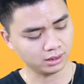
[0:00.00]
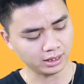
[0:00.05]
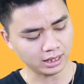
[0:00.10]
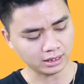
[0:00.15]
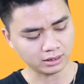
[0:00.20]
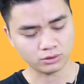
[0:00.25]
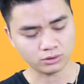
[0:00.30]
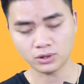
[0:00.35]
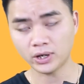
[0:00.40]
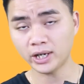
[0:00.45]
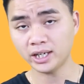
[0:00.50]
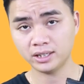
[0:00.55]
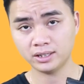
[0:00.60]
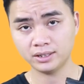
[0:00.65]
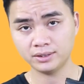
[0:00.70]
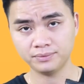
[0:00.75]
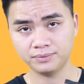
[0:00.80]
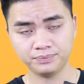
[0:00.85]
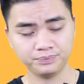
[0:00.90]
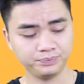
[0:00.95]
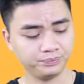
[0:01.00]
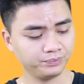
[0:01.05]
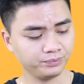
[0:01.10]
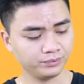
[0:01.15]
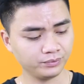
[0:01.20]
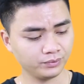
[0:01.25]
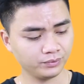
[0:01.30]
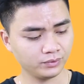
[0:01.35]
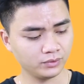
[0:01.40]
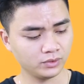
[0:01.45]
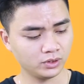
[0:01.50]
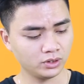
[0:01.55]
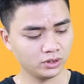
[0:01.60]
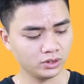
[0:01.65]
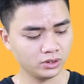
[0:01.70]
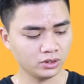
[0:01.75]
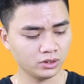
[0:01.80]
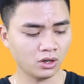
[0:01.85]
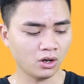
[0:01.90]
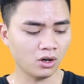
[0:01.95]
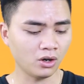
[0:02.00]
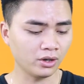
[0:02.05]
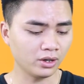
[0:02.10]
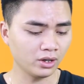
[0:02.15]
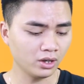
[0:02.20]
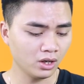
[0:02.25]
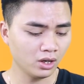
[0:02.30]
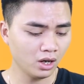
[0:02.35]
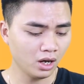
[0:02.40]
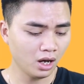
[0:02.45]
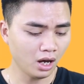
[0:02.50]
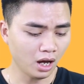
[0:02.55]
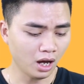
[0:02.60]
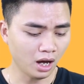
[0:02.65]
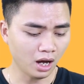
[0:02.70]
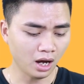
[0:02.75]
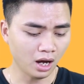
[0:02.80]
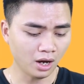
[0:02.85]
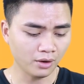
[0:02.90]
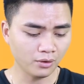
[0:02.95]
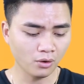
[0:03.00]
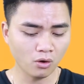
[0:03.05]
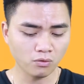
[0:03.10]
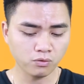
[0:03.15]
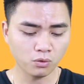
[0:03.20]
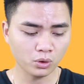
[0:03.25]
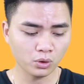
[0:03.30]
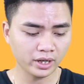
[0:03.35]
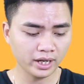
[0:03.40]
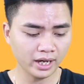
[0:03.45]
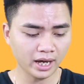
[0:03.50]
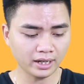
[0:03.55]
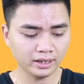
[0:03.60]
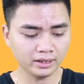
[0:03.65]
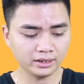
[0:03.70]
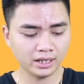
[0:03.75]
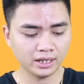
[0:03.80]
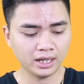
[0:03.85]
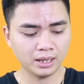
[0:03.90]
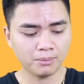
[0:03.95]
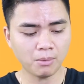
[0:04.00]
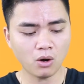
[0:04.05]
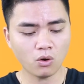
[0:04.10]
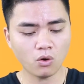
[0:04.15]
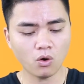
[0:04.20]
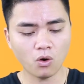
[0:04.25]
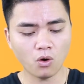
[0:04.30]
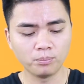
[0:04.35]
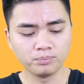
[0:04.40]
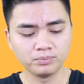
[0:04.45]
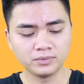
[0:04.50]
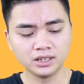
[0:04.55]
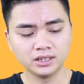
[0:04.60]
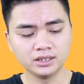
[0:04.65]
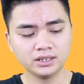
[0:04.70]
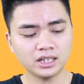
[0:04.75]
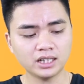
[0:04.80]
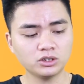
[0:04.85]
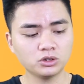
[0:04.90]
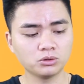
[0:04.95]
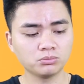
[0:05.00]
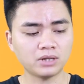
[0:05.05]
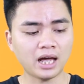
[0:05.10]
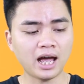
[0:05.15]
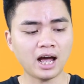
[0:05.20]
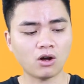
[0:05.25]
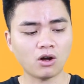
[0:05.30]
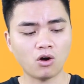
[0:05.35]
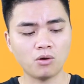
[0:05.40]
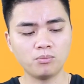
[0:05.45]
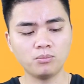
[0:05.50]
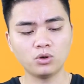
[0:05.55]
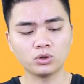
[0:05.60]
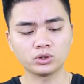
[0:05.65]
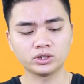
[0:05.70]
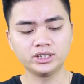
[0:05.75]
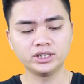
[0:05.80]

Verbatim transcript: tên nhà sản xuất. Rồi à, đồ phụ kiện thì bao gồm thứ nhất chúng ta có một